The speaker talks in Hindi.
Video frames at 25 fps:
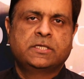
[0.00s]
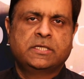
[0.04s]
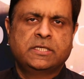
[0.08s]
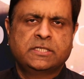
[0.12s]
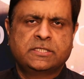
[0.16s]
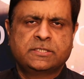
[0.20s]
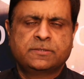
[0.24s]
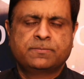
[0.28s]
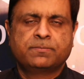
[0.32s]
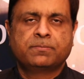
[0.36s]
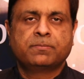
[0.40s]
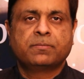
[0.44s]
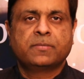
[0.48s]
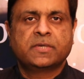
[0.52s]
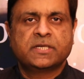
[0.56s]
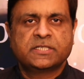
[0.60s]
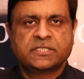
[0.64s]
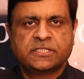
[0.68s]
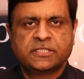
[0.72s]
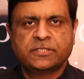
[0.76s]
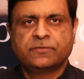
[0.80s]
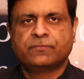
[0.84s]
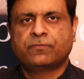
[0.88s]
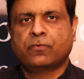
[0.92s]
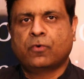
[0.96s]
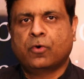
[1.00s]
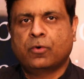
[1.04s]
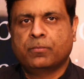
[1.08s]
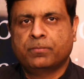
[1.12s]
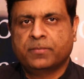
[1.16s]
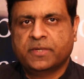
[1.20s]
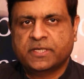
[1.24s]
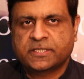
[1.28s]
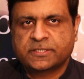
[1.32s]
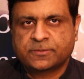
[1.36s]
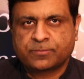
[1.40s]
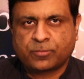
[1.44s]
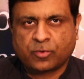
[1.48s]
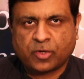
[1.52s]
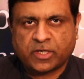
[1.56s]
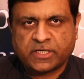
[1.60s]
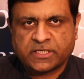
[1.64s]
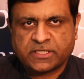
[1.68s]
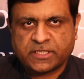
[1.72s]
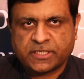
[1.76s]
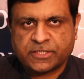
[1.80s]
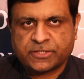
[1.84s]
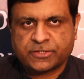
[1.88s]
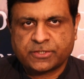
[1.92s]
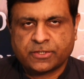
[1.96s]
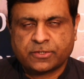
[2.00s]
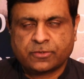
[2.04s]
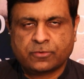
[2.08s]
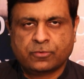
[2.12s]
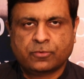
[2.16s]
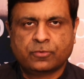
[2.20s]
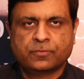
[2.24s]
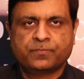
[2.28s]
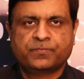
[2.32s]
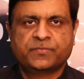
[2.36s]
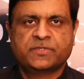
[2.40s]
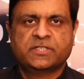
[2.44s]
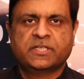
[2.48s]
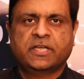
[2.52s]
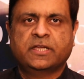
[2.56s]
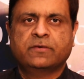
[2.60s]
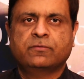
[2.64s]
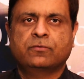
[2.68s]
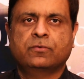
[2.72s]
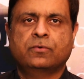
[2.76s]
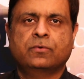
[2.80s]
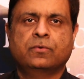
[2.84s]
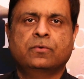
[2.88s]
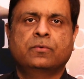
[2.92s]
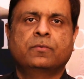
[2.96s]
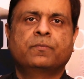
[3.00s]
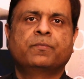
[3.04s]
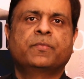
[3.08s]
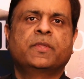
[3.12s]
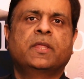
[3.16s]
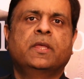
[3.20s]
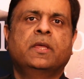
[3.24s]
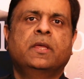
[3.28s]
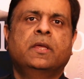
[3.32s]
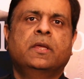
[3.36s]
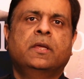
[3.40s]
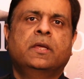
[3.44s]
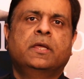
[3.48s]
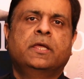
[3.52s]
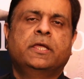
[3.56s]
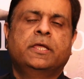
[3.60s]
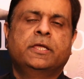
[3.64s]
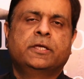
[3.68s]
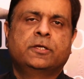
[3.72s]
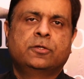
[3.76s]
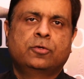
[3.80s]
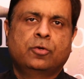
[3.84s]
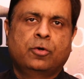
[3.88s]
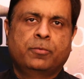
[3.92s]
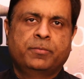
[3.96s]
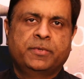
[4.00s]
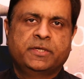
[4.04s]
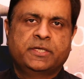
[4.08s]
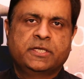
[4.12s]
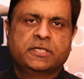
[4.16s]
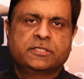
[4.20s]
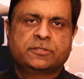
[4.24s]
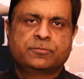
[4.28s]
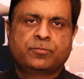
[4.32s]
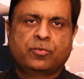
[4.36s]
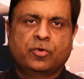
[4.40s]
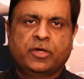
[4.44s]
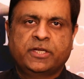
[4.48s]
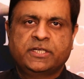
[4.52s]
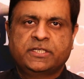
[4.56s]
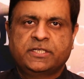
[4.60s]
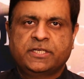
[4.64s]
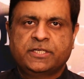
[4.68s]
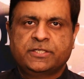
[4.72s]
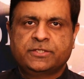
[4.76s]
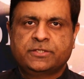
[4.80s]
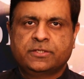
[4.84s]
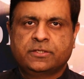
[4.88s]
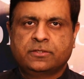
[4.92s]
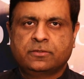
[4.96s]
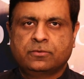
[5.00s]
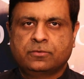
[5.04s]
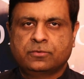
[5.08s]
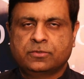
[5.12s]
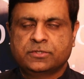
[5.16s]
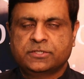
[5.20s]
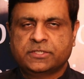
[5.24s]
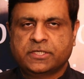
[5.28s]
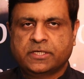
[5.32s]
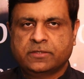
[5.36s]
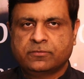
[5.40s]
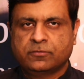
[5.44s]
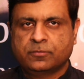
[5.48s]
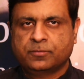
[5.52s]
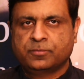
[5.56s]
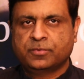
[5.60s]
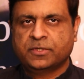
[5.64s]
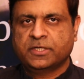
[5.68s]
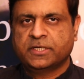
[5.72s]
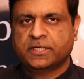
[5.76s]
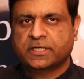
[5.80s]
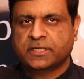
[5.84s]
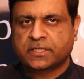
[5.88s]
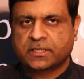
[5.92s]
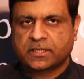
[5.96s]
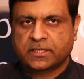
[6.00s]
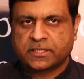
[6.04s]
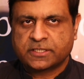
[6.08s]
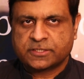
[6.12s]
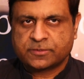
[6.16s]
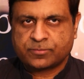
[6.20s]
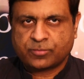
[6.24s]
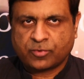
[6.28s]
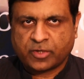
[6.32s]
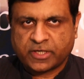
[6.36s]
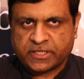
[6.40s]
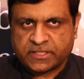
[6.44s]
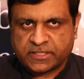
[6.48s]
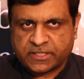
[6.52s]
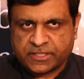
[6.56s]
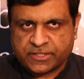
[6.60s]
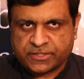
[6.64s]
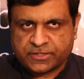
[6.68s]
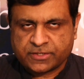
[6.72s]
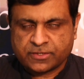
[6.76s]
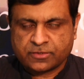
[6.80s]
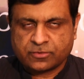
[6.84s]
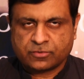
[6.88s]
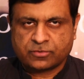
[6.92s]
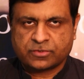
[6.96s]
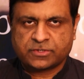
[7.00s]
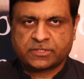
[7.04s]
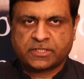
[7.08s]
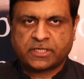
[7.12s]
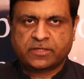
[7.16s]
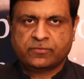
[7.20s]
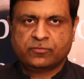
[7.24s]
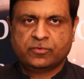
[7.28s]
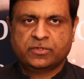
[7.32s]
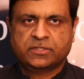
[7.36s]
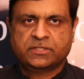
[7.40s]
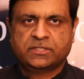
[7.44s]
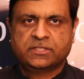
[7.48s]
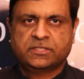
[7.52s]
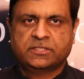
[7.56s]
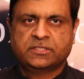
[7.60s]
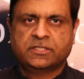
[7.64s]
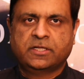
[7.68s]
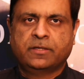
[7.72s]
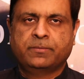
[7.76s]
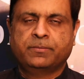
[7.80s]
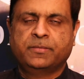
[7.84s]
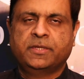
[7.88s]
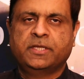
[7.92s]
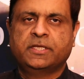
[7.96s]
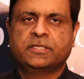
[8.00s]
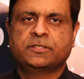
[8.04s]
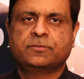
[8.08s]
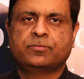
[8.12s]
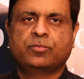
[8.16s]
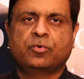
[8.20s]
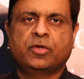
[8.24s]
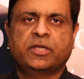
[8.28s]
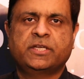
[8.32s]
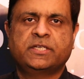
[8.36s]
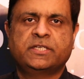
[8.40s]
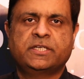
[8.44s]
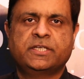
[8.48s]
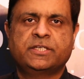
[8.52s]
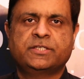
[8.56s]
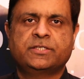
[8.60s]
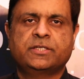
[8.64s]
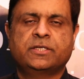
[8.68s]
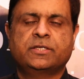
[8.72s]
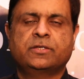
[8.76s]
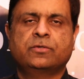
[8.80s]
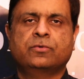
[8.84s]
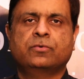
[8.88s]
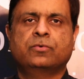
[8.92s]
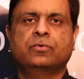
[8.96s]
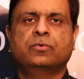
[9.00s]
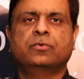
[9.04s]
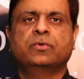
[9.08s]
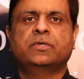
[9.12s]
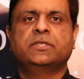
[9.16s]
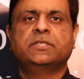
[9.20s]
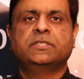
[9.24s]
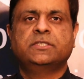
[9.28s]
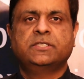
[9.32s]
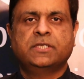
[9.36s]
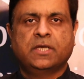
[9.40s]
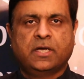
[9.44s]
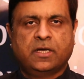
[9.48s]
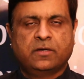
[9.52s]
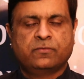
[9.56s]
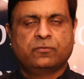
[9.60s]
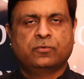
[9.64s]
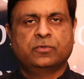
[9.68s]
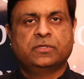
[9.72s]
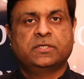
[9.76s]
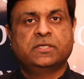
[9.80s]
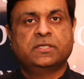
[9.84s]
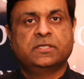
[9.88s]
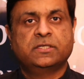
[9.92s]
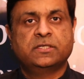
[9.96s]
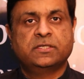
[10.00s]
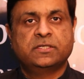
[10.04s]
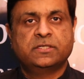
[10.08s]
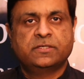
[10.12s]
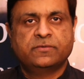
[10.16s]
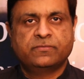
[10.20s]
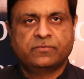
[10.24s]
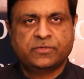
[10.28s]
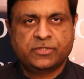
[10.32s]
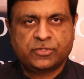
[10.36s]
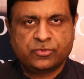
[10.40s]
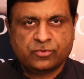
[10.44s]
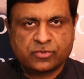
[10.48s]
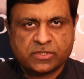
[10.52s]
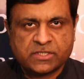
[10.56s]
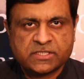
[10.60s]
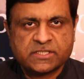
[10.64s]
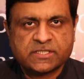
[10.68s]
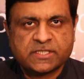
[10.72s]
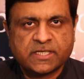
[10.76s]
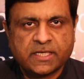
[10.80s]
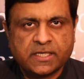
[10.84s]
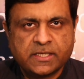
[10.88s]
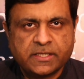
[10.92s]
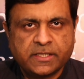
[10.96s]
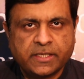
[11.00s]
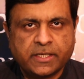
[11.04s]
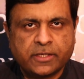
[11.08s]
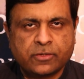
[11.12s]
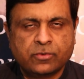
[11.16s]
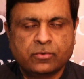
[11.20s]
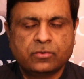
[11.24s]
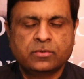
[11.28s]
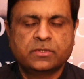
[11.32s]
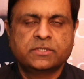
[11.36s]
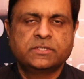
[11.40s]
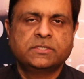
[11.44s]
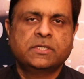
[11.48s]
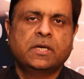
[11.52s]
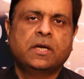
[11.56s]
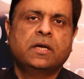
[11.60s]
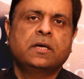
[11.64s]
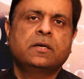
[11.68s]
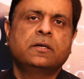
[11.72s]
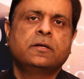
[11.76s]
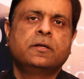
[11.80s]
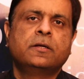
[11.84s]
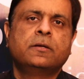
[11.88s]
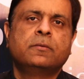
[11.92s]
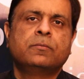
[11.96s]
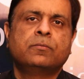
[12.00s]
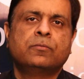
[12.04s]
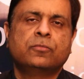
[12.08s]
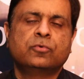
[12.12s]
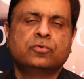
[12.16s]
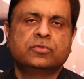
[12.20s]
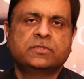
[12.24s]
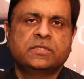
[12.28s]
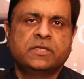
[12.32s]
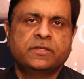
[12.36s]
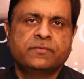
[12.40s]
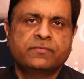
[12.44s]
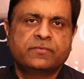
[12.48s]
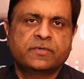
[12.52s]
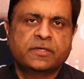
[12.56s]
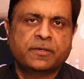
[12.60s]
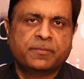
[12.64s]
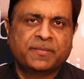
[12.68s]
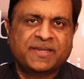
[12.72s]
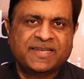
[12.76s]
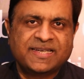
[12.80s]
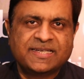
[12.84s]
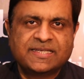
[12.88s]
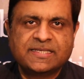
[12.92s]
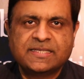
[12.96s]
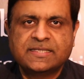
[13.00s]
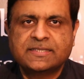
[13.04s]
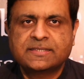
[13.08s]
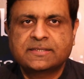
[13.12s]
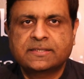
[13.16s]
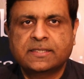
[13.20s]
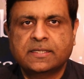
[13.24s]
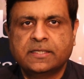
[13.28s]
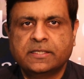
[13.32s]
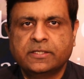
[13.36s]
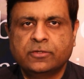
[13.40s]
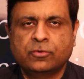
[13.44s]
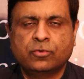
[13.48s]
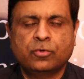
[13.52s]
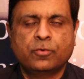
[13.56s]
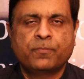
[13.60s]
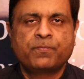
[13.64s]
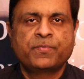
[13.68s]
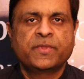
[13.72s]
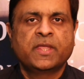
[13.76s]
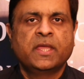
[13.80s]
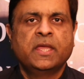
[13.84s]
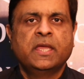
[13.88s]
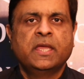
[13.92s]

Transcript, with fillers: किस मर्जी फॉर्म में एक्सप्लाइटेशन हो चाहे वो इकोनॉमिक एक्सप्लाइटेशन हो चाहे वो पॉलिटिकल एक्सप्लाइटेशन हो चाहे वो इंतज़ामी एक्सप्लाइटेशन हो या वो इंडिविजुअल्स के लिए हो या मुख्तलिफ कम्यूनिटीज़ के लिए हो